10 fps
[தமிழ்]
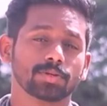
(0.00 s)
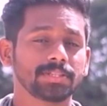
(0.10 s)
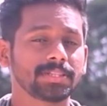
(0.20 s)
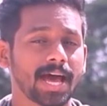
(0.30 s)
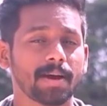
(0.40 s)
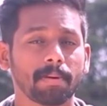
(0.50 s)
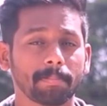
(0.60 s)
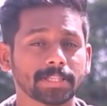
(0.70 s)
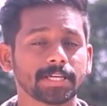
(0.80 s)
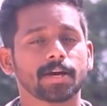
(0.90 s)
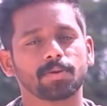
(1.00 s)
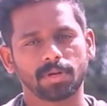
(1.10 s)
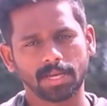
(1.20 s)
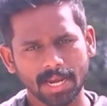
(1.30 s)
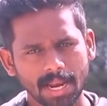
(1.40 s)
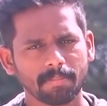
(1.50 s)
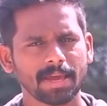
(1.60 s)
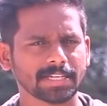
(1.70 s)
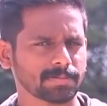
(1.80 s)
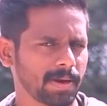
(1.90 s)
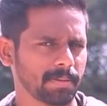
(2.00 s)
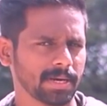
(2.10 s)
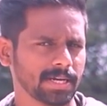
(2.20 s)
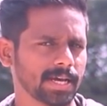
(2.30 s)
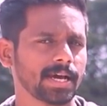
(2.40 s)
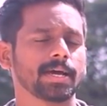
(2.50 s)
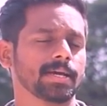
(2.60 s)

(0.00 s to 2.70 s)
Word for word: ஸோ இந்த ஆப்பை பற்றி நான் உங்களுக்கு எல்லாமே எக்ஸ்பிளைன் பண்ணிட்டேன்